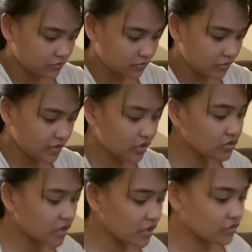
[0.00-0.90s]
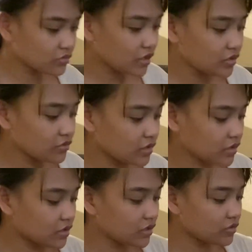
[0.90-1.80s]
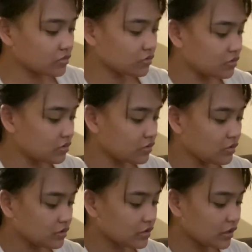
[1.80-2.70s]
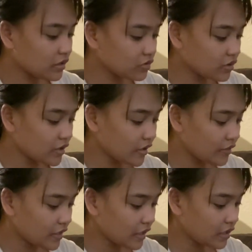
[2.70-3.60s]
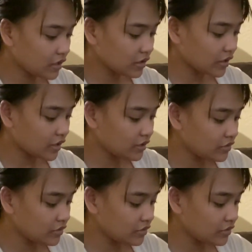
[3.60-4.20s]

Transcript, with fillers: Lay ang tarong, tarong na, tarong. Tarong, ayaw, anak lang kay ano.